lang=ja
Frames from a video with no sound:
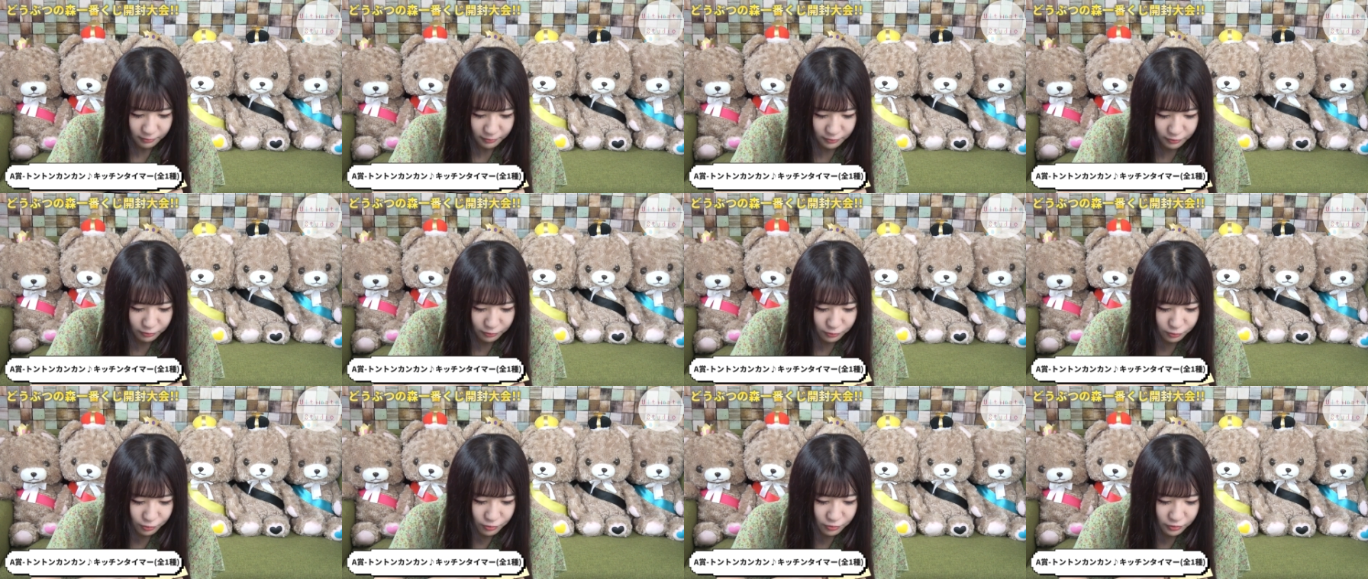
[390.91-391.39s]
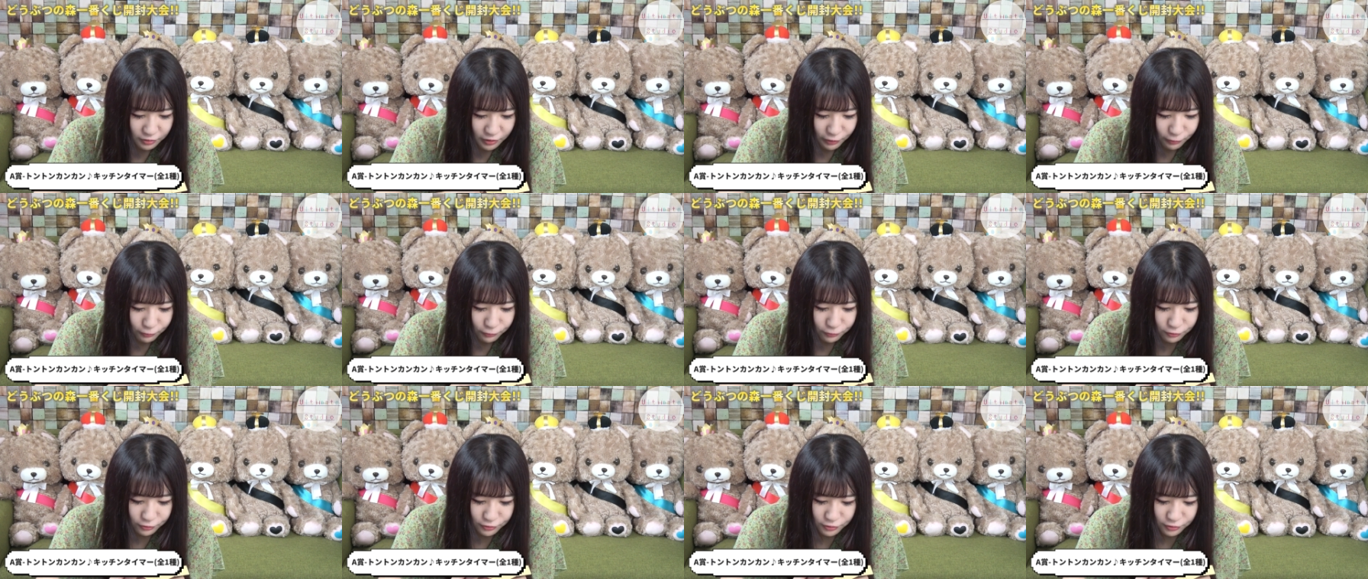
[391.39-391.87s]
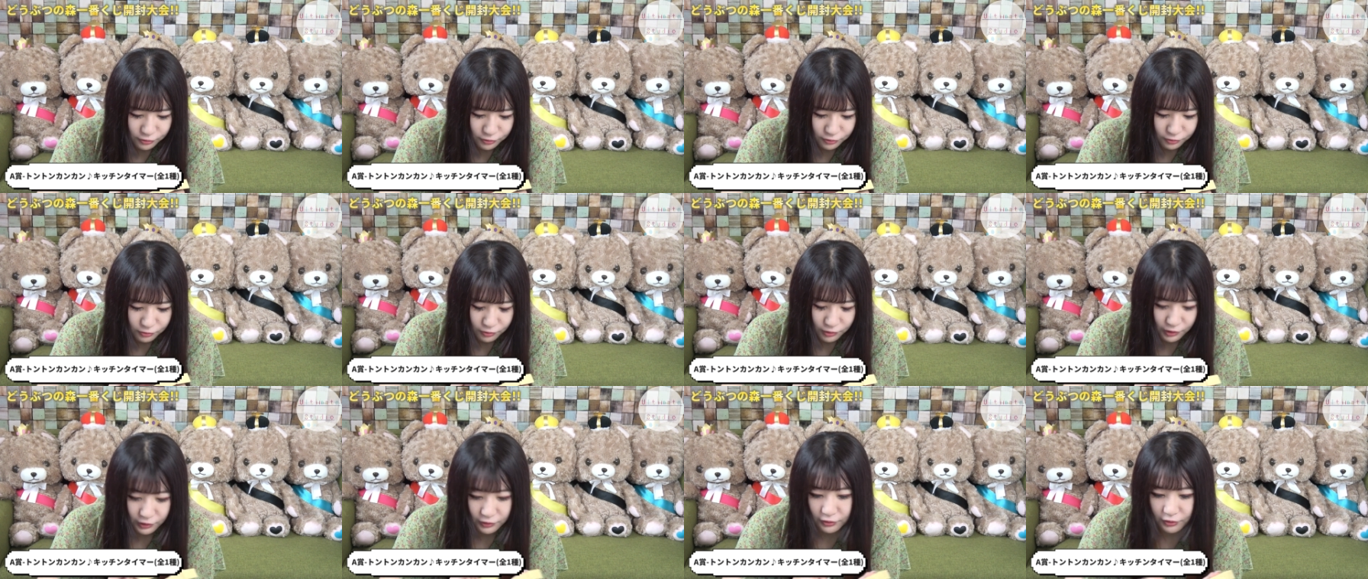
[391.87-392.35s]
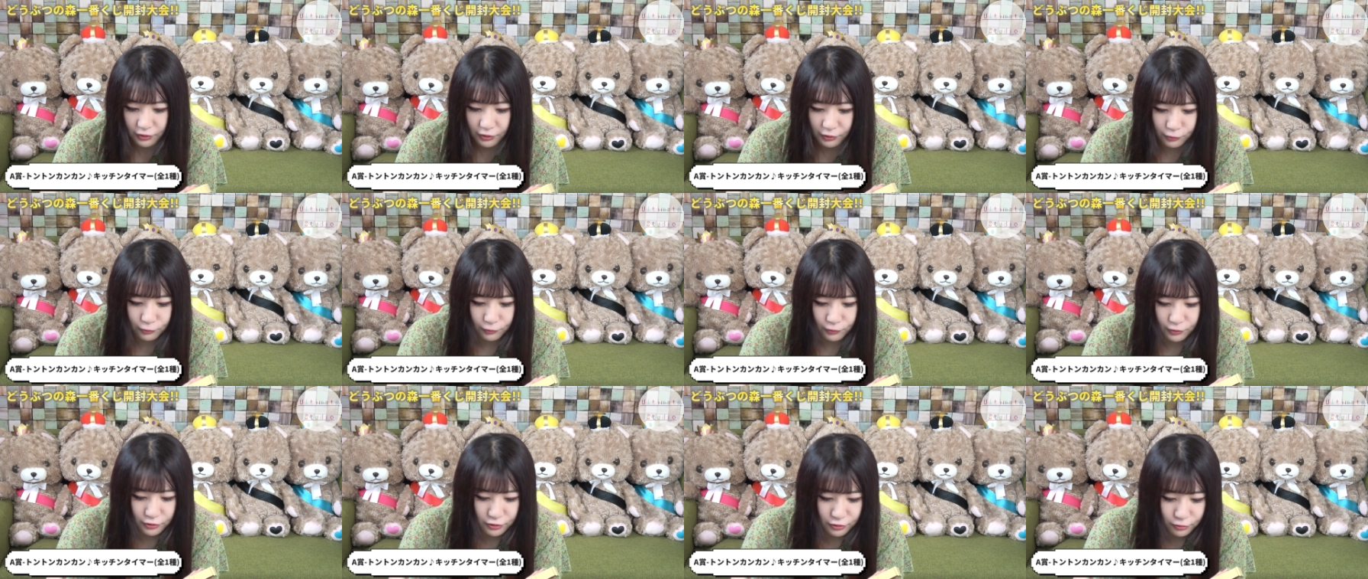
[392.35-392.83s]
でもどんな音するのかっていう
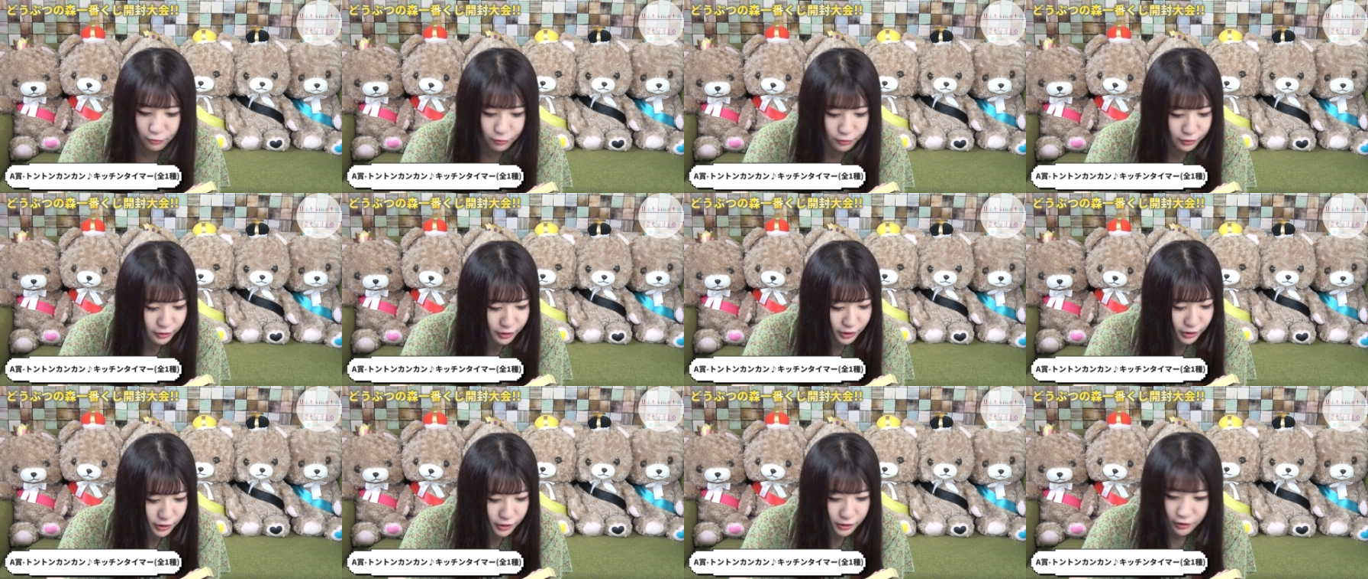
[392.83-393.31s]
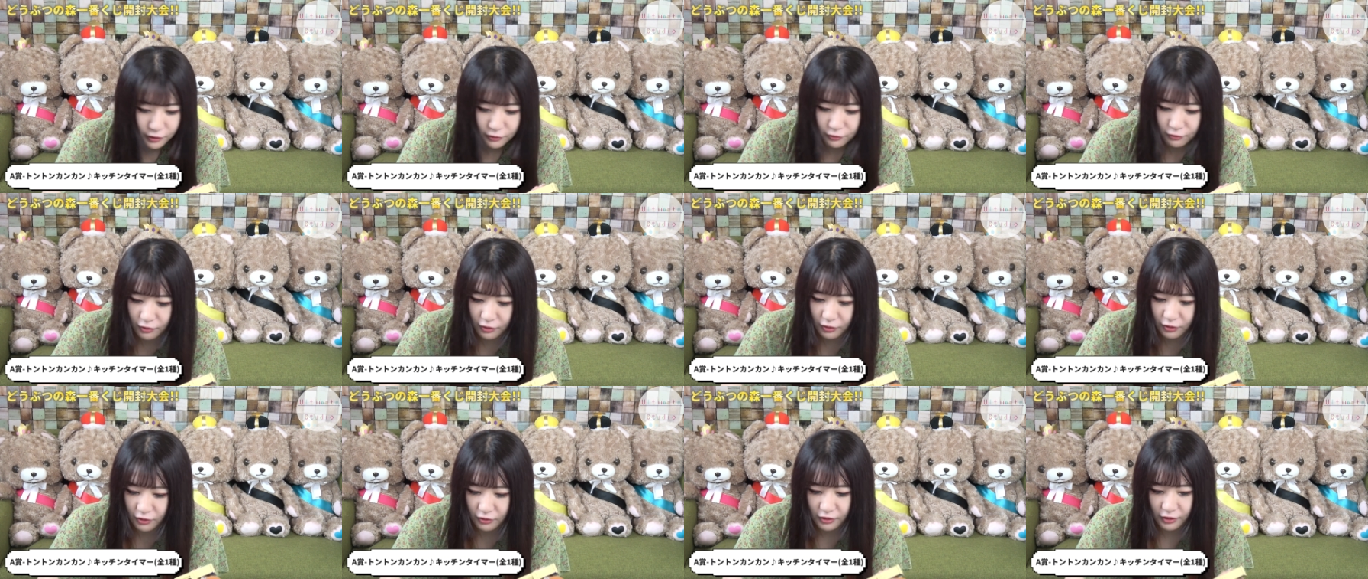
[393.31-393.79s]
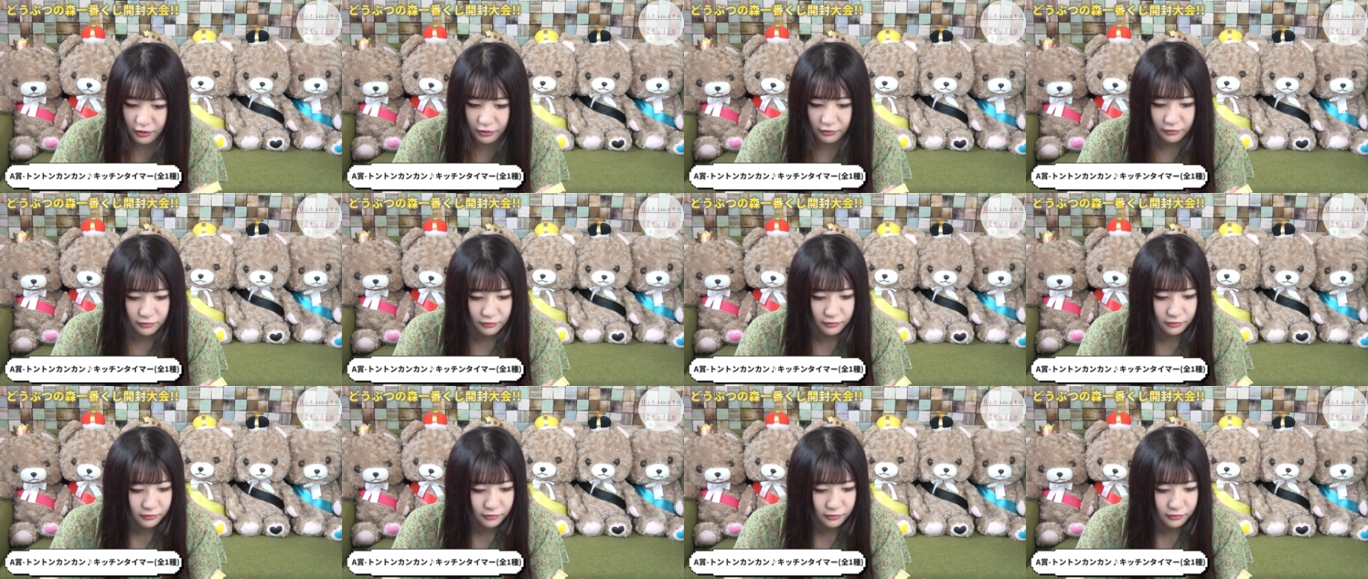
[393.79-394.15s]
のはすごい気になるからね